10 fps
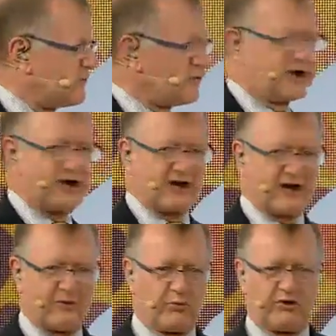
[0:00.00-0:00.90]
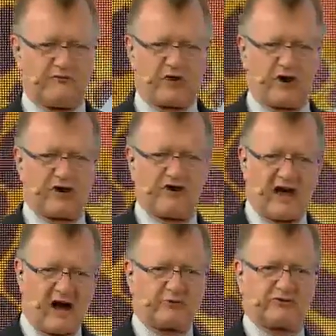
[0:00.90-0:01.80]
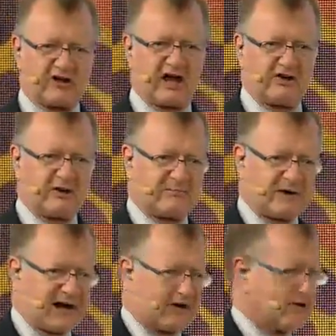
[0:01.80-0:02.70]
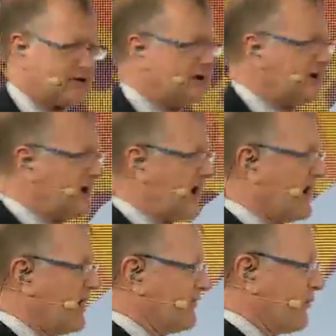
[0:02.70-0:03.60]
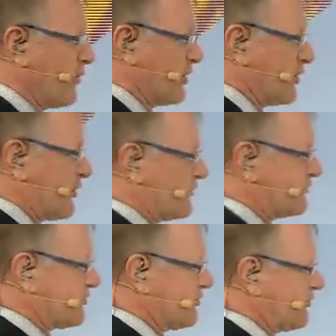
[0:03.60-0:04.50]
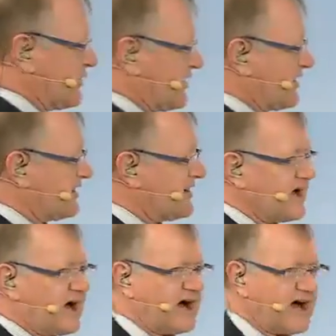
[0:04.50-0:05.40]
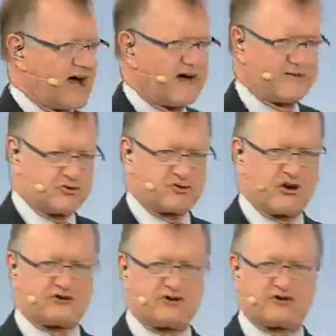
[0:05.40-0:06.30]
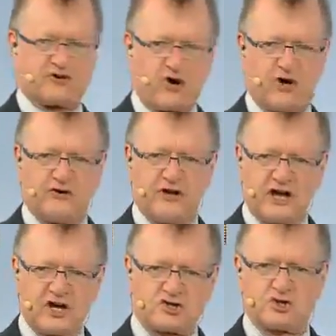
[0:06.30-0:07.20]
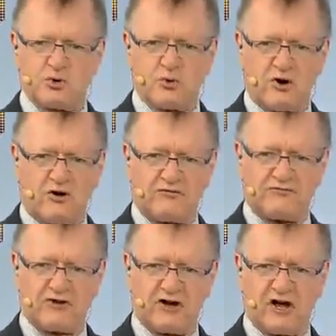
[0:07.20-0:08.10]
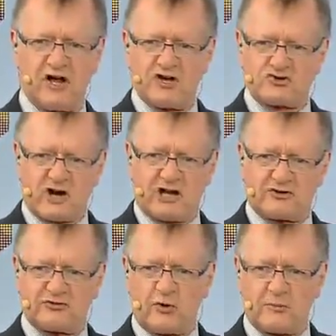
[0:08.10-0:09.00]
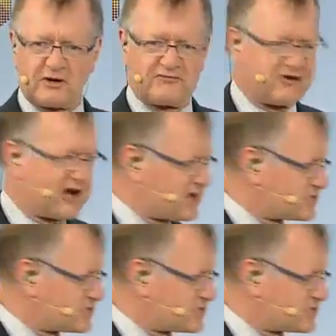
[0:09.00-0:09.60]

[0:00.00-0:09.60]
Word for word: Merci beaucoup d'être venu si tôt ce matin. Nous avons la chance d'avoir un panel éminent avec nous aujourd'hui qui est